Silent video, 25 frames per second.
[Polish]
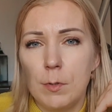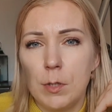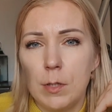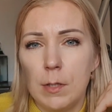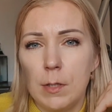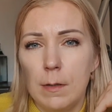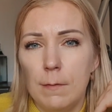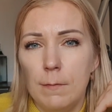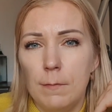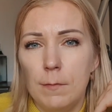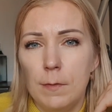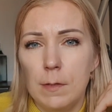
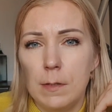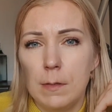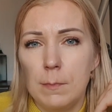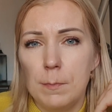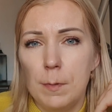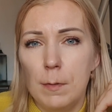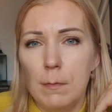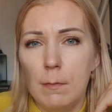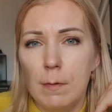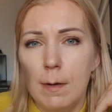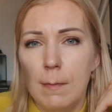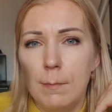że
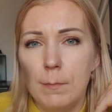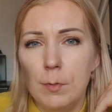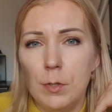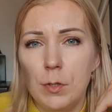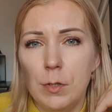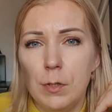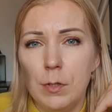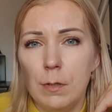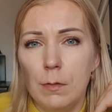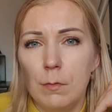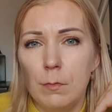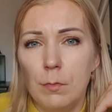wyzbyłam
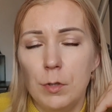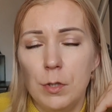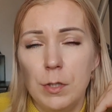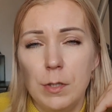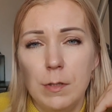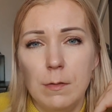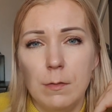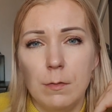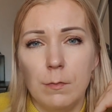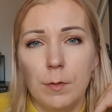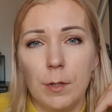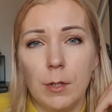się
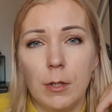sińców.